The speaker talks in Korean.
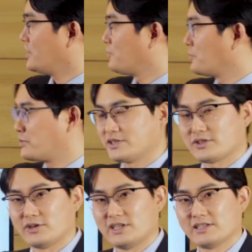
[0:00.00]
이
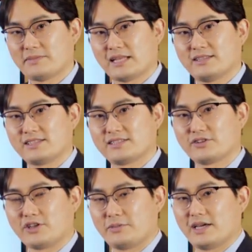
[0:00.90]
보편적 원리는 반드시
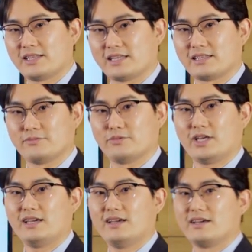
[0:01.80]
성립해야 되기
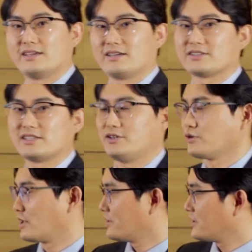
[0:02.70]
때문에 이것을
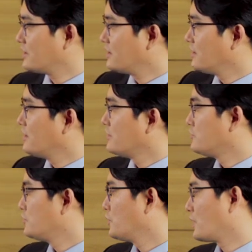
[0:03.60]
이용하면
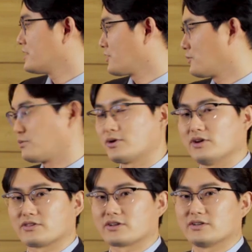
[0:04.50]
유용한 정보를
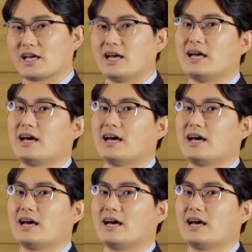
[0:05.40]
얻거나